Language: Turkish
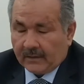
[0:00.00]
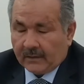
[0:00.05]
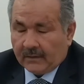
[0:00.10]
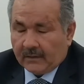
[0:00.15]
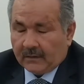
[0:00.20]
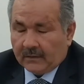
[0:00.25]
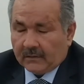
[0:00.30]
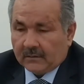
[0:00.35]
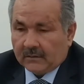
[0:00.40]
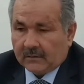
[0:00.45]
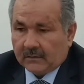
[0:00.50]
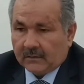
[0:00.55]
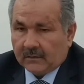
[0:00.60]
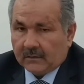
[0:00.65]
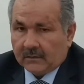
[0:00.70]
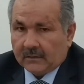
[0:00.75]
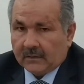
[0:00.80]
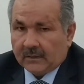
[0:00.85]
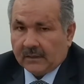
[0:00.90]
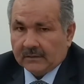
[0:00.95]
Ee,
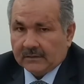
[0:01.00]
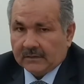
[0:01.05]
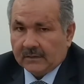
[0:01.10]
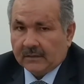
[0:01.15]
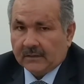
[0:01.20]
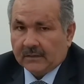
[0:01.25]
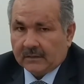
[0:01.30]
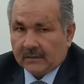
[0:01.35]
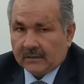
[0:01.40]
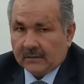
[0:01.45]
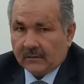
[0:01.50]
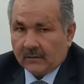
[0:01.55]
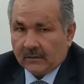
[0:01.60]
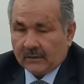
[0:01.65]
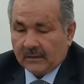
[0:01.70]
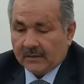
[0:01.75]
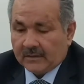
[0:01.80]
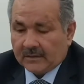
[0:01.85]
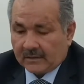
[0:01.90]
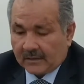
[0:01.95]
kader
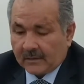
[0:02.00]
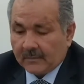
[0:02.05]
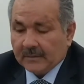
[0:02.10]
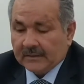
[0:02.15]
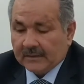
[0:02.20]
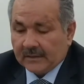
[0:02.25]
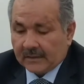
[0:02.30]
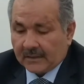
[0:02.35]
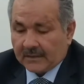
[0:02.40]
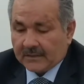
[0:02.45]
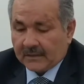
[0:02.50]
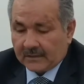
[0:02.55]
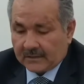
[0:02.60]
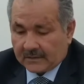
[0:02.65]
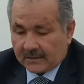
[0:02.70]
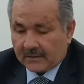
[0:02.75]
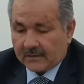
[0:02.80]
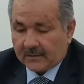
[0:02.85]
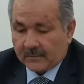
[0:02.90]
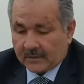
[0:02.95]
insana bir derece
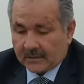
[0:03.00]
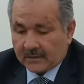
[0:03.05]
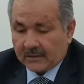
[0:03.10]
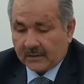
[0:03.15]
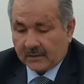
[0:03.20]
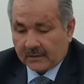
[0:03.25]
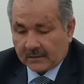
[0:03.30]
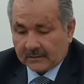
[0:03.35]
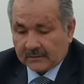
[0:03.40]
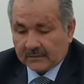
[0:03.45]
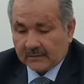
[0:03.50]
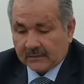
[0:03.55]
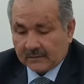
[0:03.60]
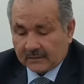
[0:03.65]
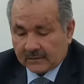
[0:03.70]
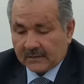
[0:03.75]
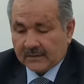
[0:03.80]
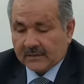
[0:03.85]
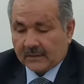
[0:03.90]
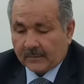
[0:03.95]
çizmiş. Yaratıldığı
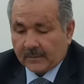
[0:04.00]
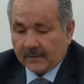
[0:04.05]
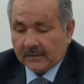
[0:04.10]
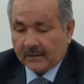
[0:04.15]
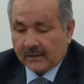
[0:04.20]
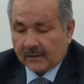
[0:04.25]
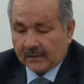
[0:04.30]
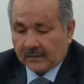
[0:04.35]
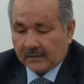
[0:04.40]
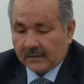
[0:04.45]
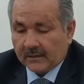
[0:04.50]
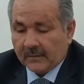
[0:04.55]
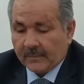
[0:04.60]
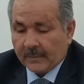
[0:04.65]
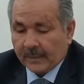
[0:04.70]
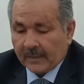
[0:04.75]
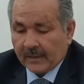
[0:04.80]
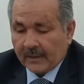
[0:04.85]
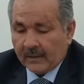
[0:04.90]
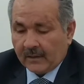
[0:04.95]
zaman Allah
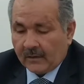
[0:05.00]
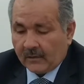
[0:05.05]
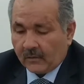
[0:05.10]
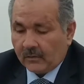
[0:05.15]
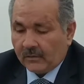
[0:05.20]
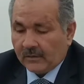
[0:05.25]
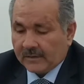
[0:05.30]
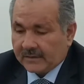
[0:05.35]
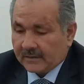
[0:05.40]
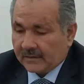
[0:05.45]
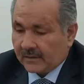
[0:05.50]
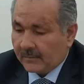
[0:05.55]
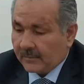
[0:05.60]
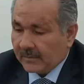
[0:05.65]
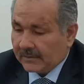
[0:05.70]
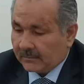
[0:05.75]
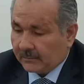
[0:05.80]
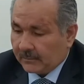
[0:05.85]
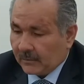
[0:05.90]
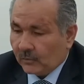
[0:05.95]
o insana bir,
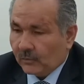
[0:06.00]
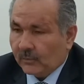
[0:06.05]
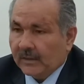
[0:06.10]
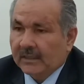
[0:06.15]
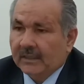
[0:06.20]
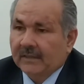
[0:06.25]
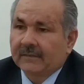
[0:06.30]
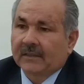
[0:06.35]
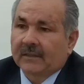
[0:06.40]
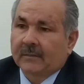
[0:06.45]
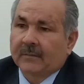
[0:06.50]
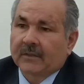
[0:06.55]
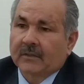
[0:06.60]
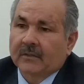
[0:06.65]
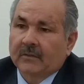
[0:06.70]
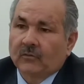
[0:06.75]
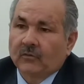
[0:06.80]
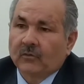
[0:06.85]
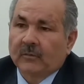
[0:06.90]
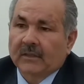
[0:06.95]
bir numara vermiş.
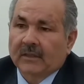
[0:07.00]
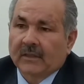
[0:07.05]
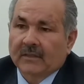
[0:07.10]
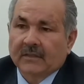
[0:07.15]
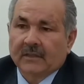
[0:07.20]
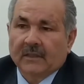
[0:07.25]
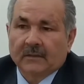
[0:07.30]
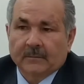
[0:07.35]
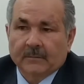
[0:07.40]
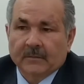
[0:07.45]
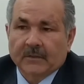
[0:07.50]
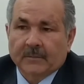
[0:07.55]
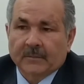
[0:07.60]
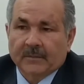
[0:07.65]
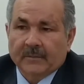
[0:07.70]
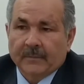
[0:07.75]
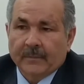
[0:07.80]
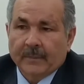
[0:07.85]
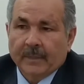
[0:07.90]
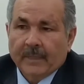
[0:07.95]
Numarası 60 bin.
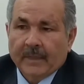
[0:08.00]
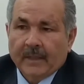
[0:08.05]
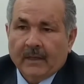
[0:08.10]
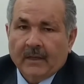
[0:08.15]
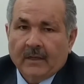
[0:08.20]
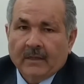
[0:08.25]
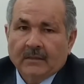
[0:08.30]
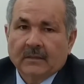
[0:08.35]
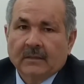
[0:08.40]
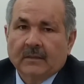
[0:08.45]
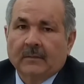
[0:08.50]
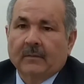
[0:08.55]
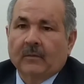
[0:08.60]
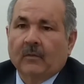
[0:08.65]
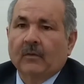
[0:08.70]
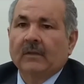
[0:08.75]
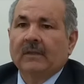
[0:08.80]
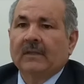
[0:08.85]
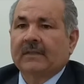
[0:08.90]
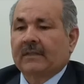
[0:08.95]
Tamam o
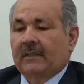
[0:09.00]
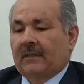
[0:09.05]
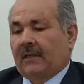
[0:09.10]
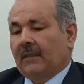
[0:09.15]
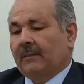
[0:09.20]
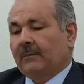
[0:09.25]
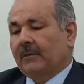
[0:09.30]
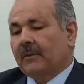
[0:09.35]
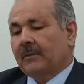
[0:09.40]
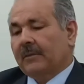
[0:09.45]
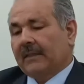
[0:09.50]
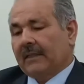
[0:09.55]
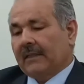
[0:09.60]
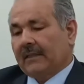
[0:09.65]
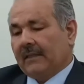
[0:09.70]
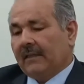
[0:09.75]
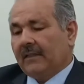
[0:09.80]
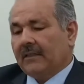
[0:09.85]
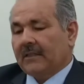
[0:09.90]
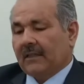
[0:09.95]
insan 60 bine
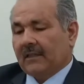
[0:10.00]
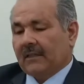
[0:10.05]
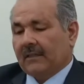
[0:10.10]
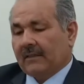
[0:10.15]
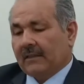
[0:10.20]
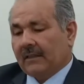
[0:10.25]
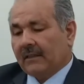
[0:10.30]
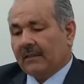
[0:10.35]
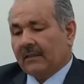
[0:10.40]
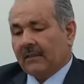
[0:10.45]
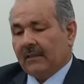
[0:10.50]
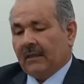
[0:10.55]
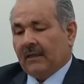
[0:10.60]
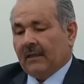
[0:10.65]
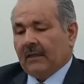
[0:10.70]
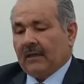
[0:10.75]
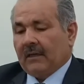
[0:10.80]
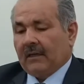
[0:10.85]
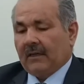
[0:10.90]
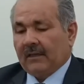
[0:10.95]
gelinceye kadar
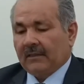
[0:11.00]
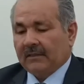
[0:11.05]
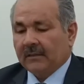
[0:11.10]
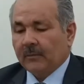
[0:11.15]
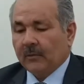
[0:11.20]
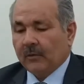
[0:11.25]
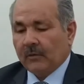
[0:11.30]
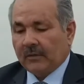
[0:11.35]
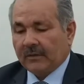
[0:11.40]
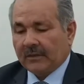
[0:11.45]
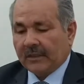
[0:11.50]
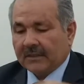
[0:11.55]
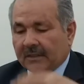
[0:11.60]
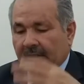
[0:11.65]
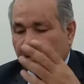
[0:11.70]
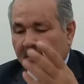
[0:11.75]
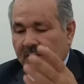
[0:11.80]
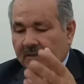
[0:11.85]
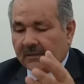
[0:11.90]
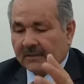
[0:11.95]
hayatı boyunca
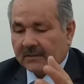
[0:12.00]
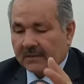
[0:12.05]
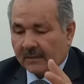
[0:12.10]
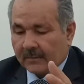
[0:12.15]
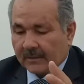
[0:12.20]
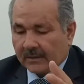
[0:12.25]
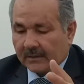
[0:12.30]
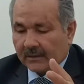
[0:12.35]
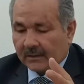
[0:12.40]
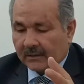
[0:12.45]
çalışır, çabalar.